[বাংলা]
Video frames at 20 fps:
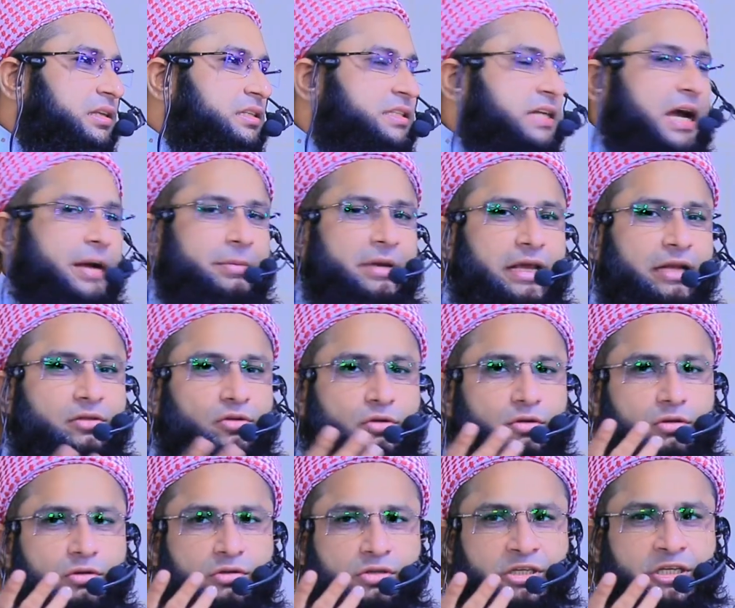যে আমি এত
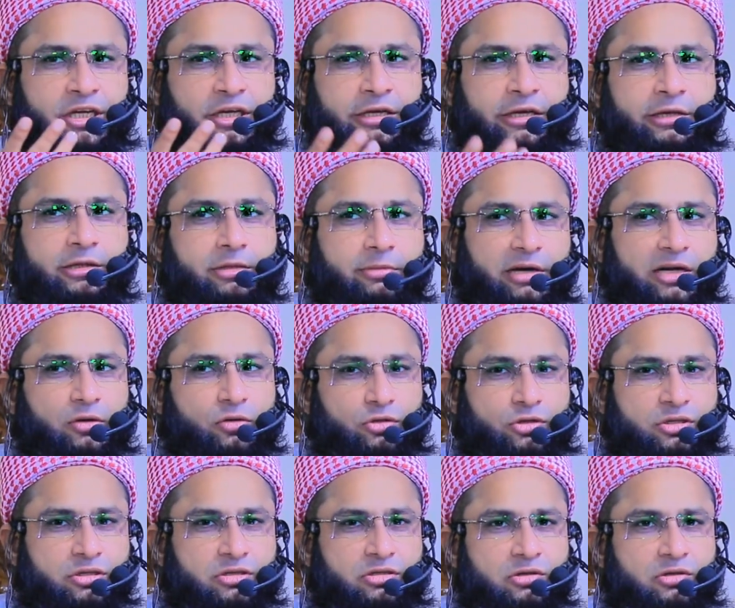শিক্ষিত মানুষ